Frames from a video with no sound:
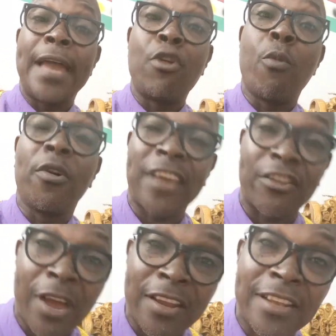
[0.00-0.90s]
et
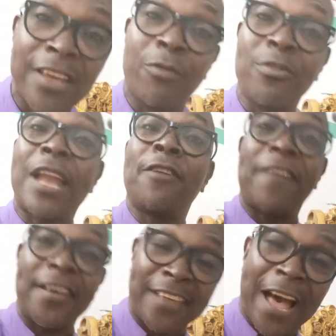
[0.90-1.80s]
l'homosexualité, vous allez
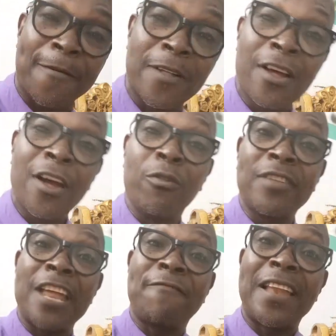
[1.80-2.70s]
faire ça.
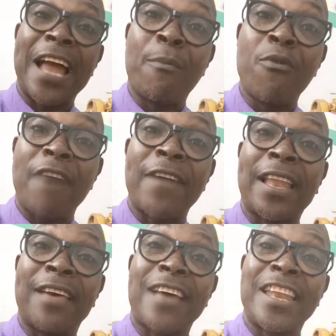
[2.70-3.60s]
Vous allez faire l'amour
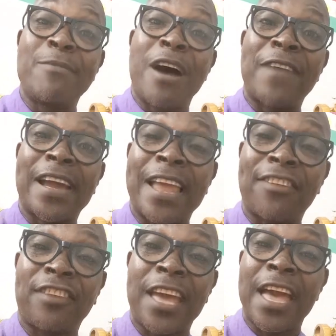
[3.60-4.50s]
avec les animaux, avec les
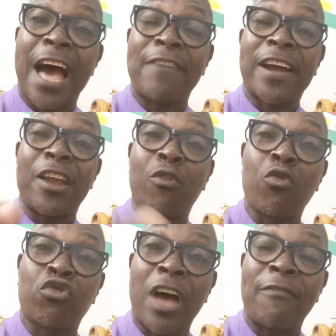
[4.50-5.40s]
chiens, avec les
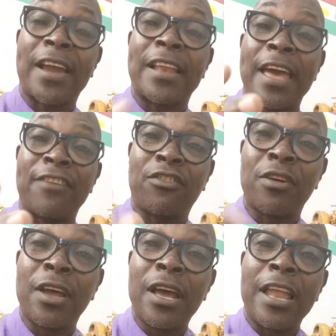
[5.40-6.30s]
cochons, avec les,
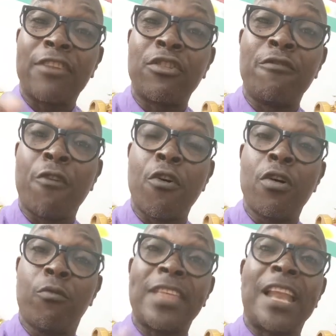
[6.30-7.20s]

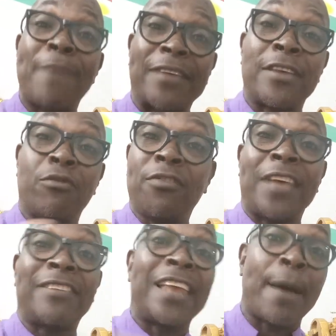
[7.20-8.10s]
chevaux. Vous allez passer, tout
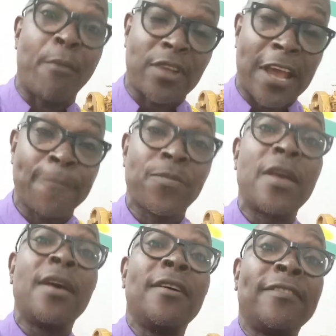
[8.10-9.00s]
ça, c'est la mode. Hein.
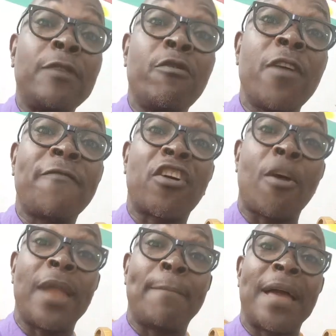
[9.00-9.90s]
Si vous voulez faire
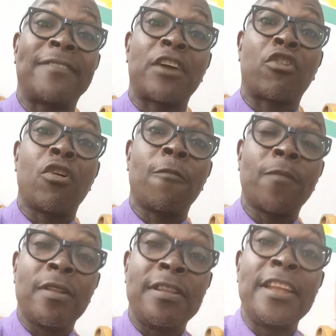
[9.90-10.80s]
comme les blancs, c'est
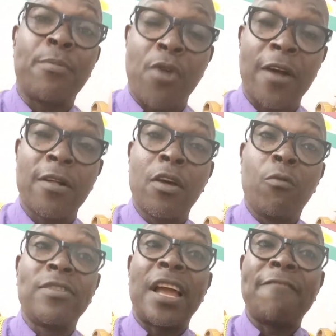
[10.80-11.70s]
que, dites-moi,
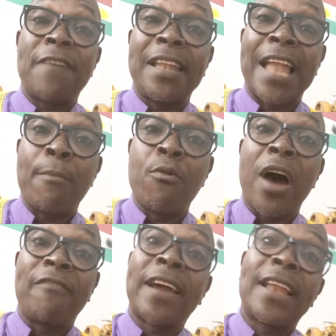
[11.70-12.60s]
vous allez faire
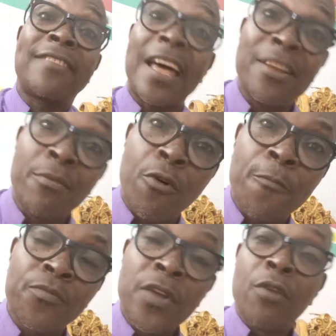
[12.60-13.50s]
l'amour avec les
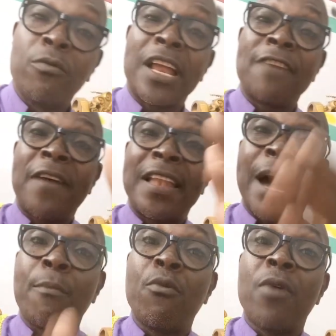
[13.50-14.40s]
animaux. Vous allez faire
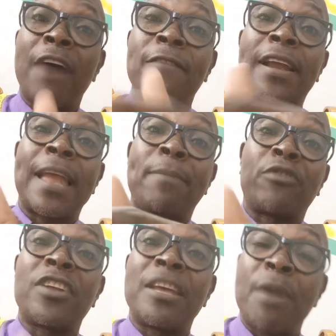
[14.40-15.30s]
l'amour avec les
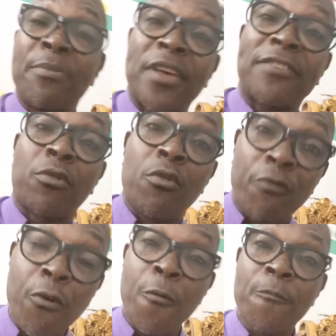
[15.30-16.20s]
personnes du même sexe que
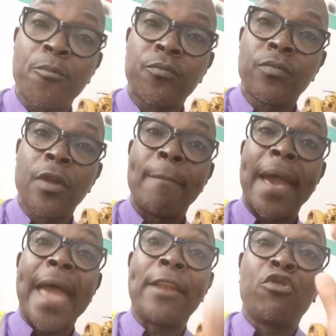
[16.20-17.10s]
vous.
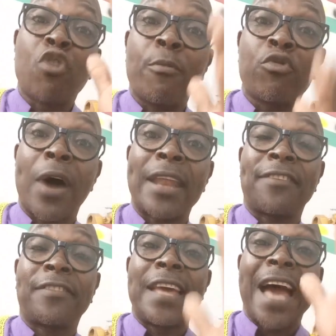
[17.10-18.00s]
Mais un homme doit
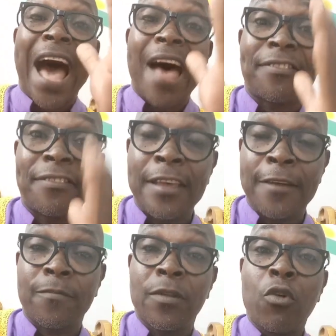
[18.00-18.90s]
rester
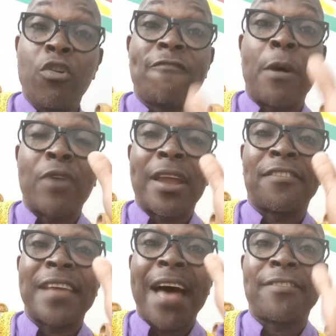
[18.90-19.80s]
assis, une femme doit
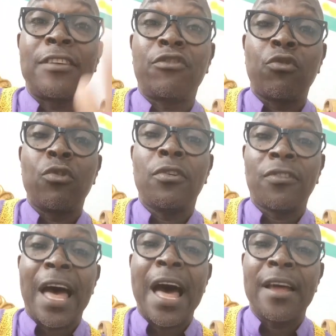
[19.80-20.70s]
rester assise sur
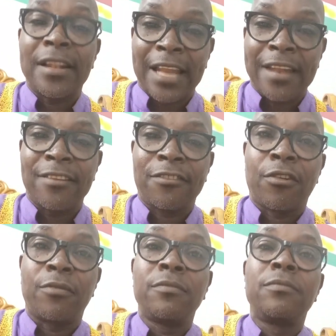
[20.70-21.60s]
sa
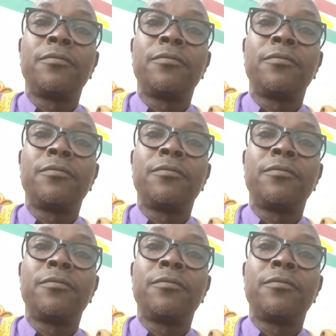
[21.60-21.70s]
tradition.